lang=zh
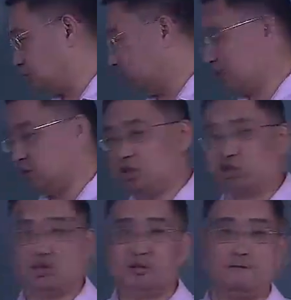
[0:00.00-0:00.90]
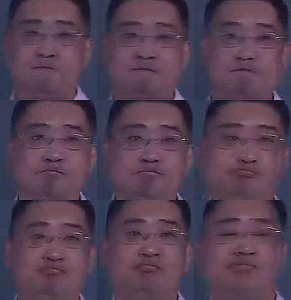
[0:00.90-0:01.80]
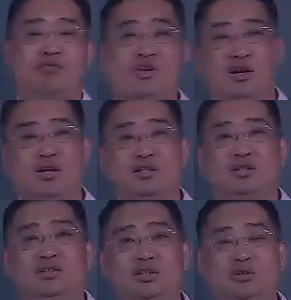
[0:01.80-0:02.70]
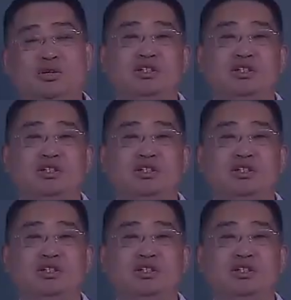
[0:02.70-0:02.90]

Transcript: 一十四，啊，这个周转时间。